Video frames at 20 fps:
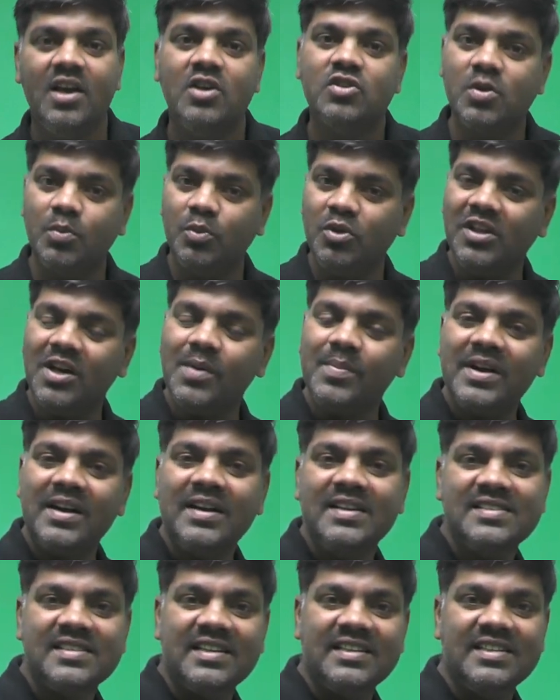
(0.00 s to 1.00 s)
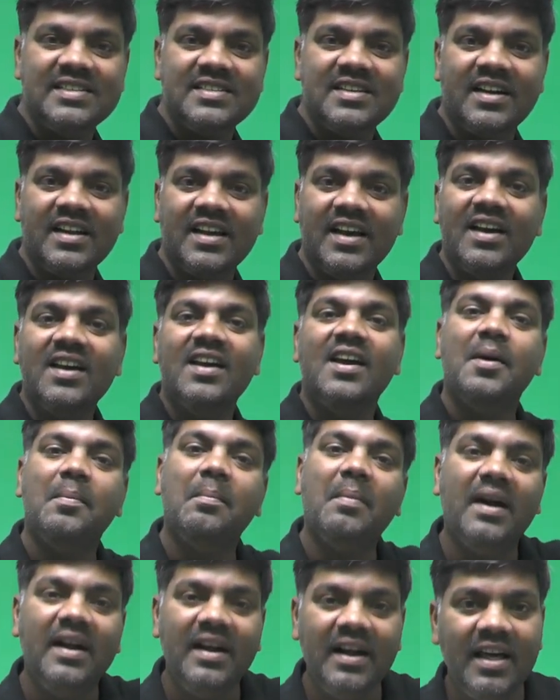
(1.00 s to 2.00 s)
సో ముందుగా మనం డిస్కస్ చేసినట్టుగా
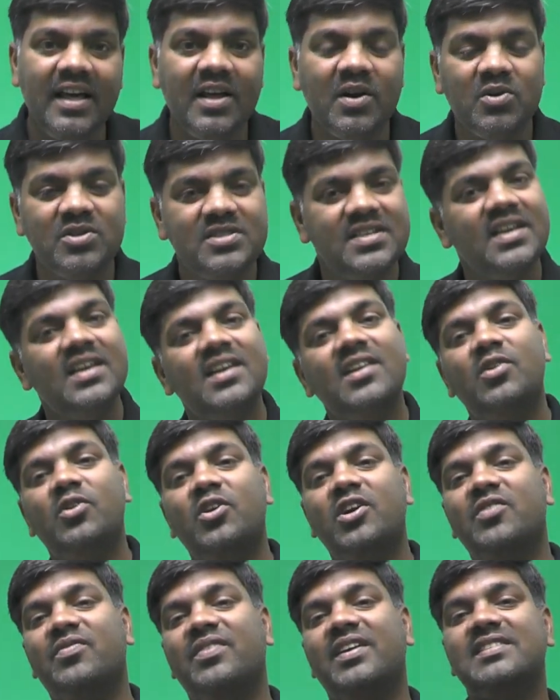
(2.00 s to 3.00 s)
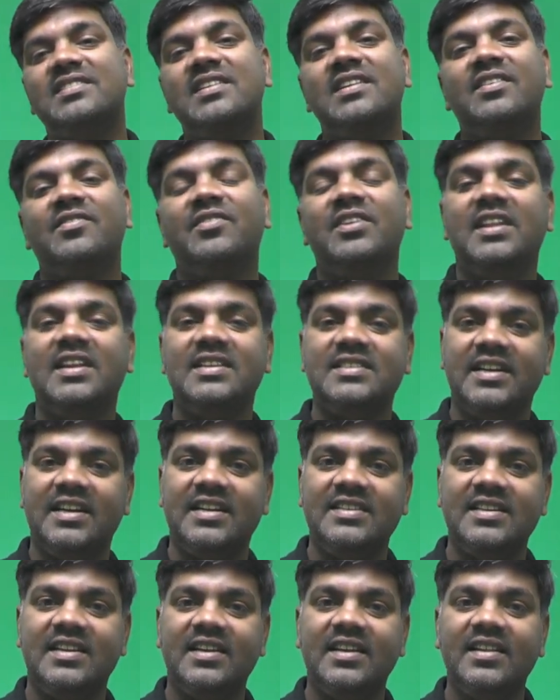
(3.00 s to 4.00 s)
మండే రోజే నోటిఫికేషన్ విడుదల
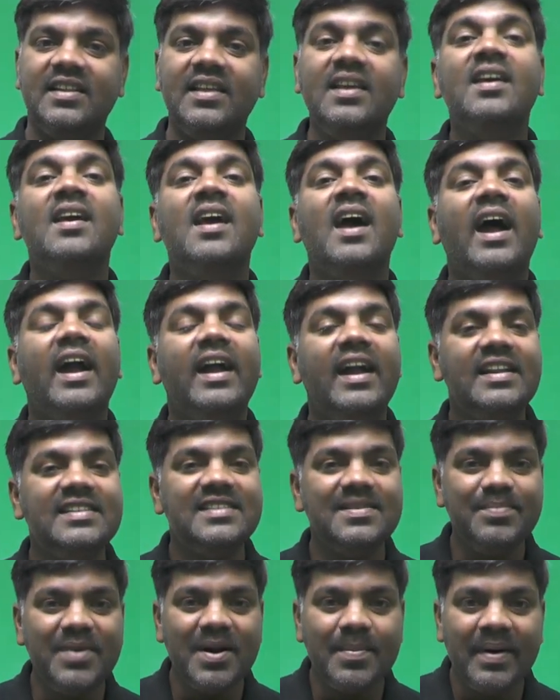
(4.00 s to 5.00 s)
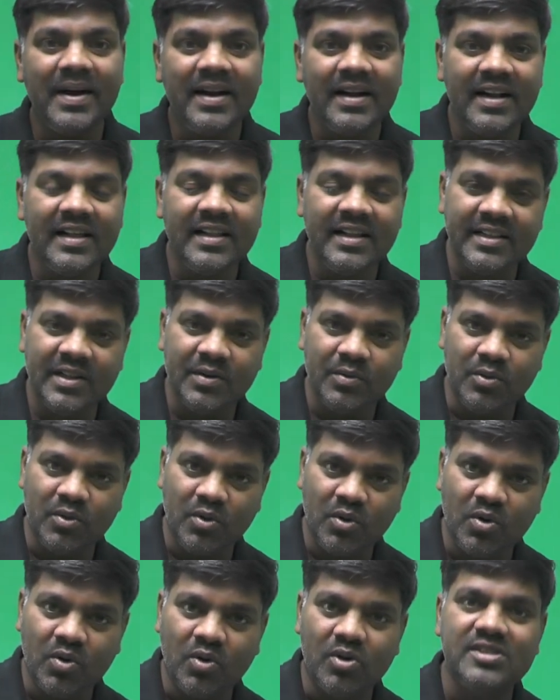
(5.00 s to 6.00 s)
చేయడం జరిగింది అండ్ నేను చెప్పిన పాయింట్ ఏదైతే
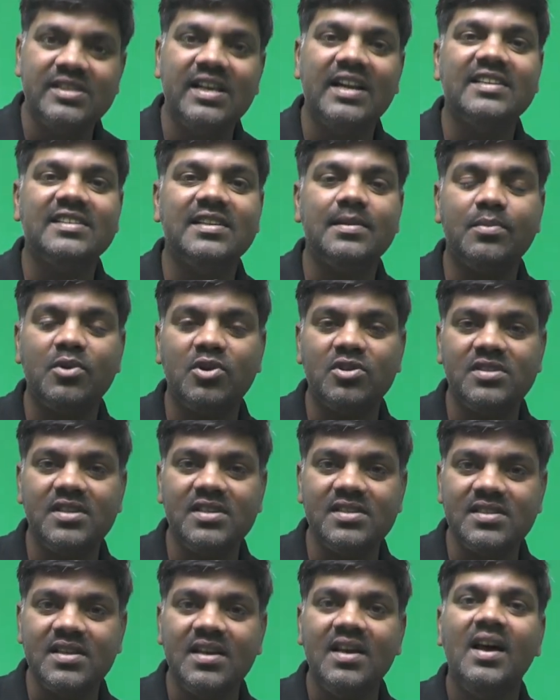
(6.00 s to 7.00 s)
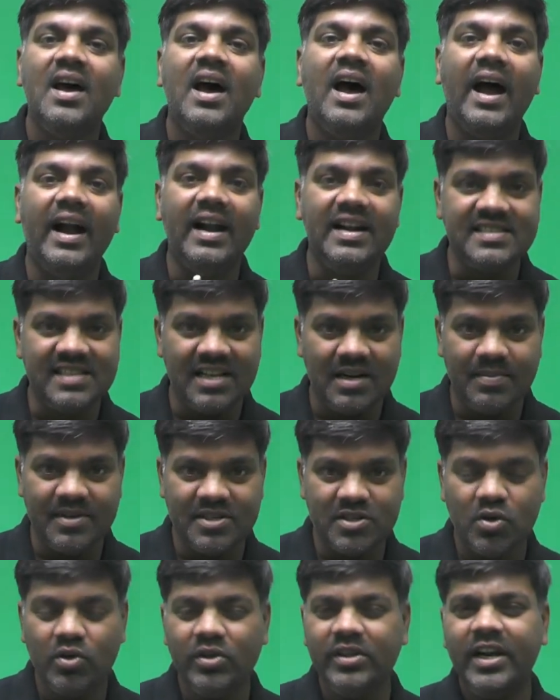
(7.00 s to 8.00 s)
ఉందో సెలెక్షన్ ప్రాసెస్ అండ్
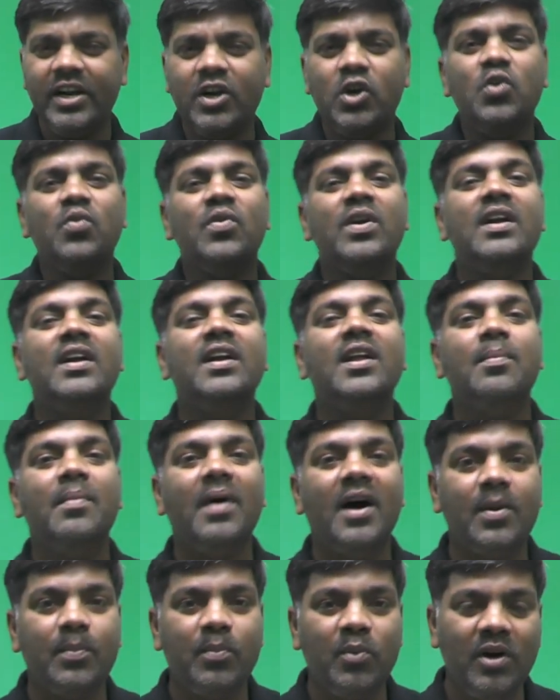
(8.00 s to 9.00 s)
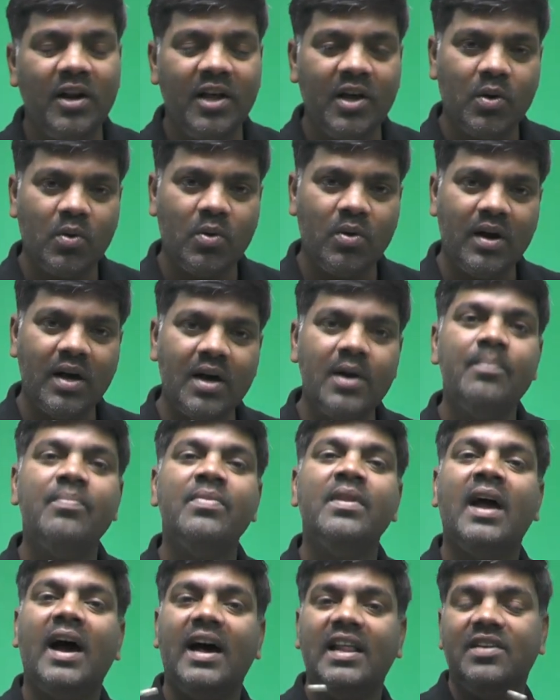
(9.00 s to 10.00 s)
సిలబస్లో ఎటువంటి మార్పు లేకుండా
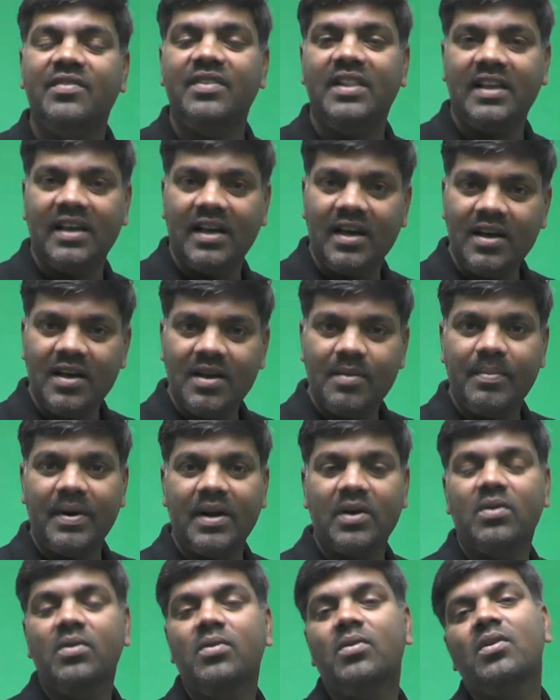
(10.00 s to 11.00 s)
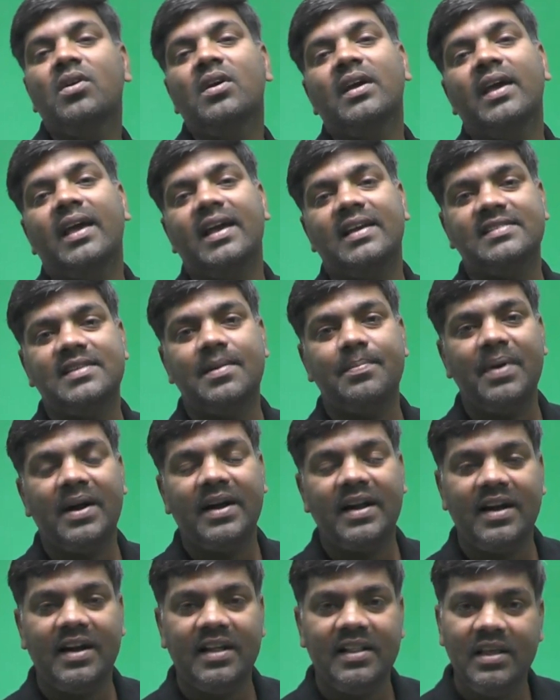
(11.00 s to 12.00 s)
అదేవిధంగా మనకు ఎగ్జామ్
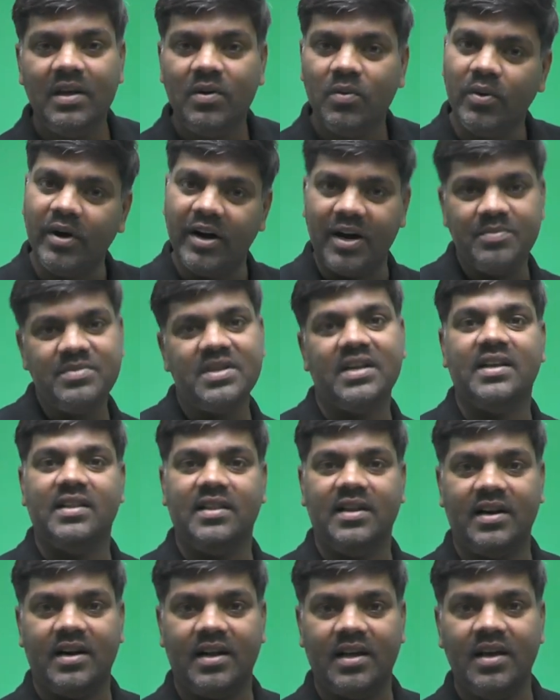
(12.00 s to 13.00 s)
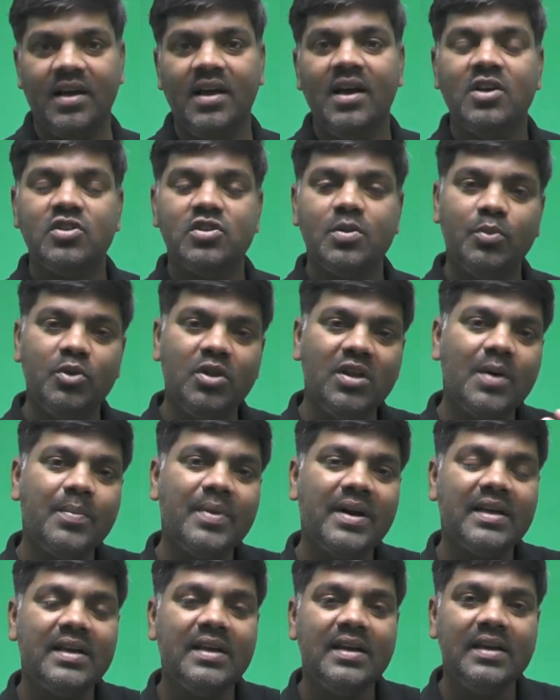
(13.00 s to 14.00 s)
ప్యాటర్న్ అనేది ఉండడం జరిగిందండి సో ముందుగా
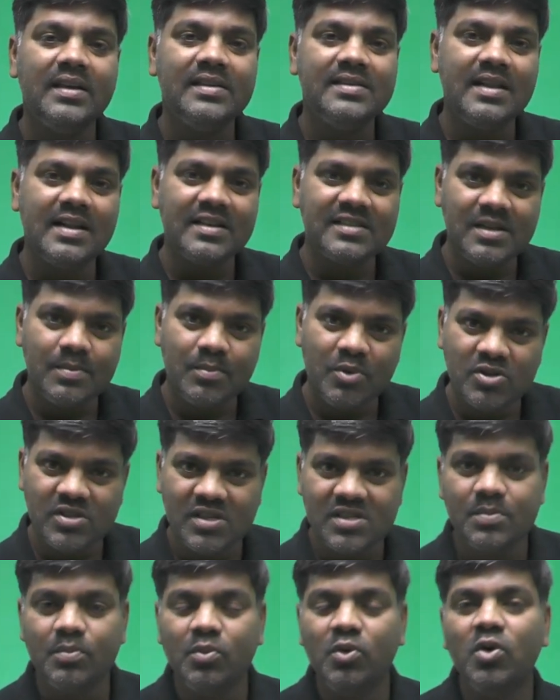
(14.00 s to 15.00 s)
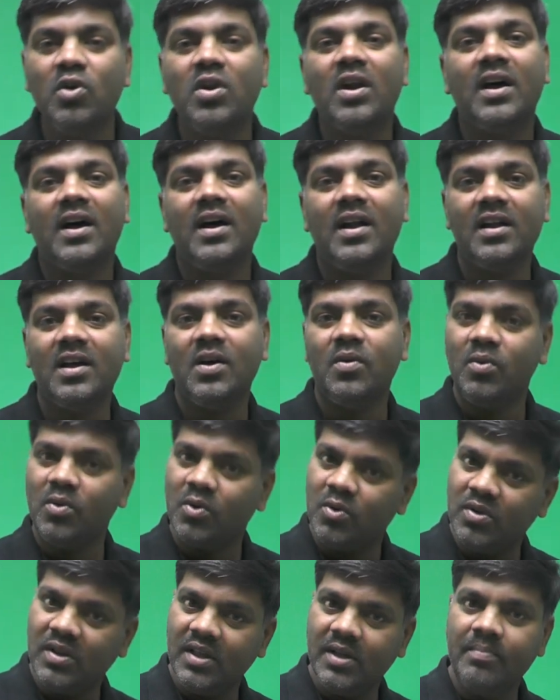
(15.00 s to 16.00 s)
మనకి సెలెక్షన్ ప్రాసెస్ మూడు రకాలుగా
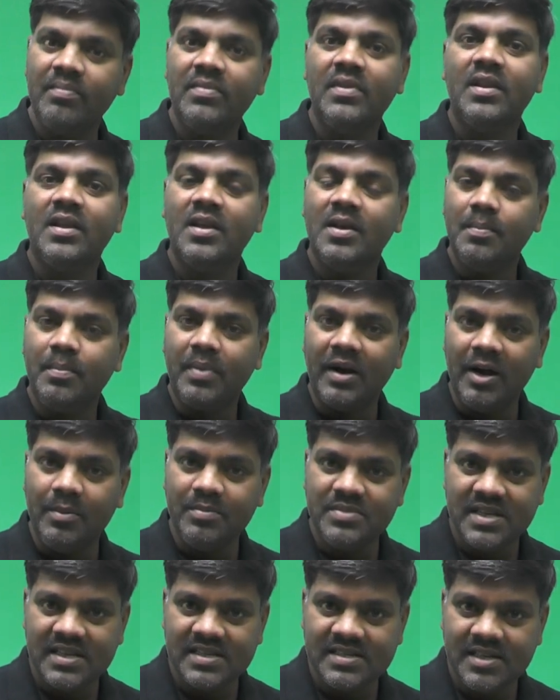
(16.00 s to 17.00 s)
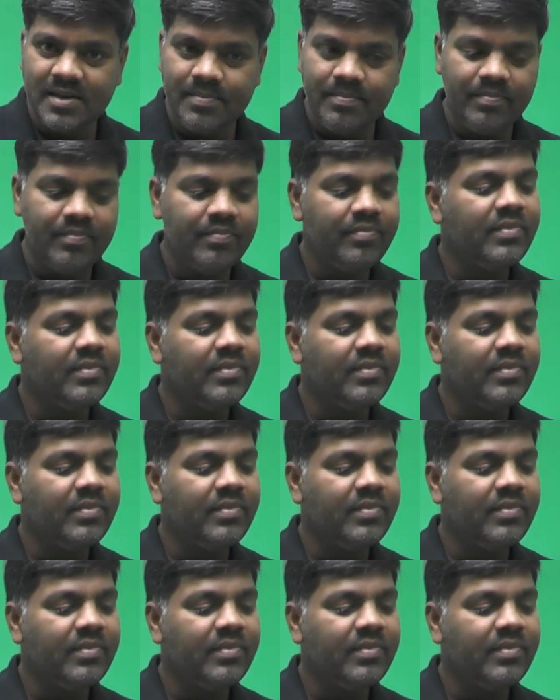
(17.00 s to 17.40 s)
ఉంటుంది ప్రిలిమ్స్ ఎగ్జామ్